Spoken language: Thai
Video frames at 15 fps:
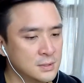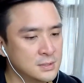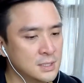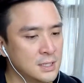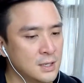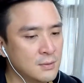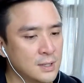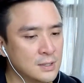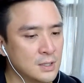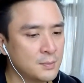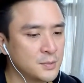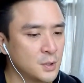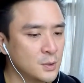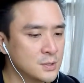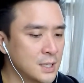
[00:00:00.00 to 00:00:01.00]
จะเรียกว่าตอบ
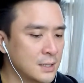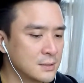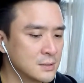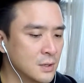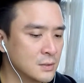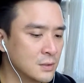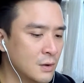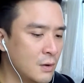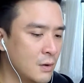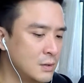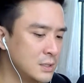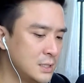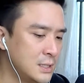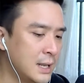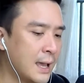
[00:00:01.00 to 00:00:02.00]
โต้สั่งสอนของ
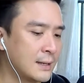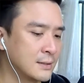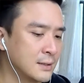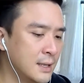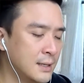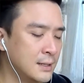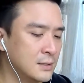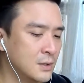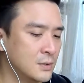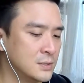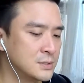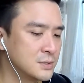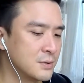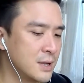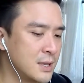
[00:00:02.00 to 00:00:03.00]
อิหร่านก็ได้นะต่ออิ
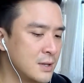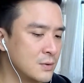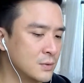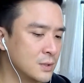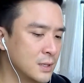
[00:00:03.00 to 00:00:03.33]
สราเอล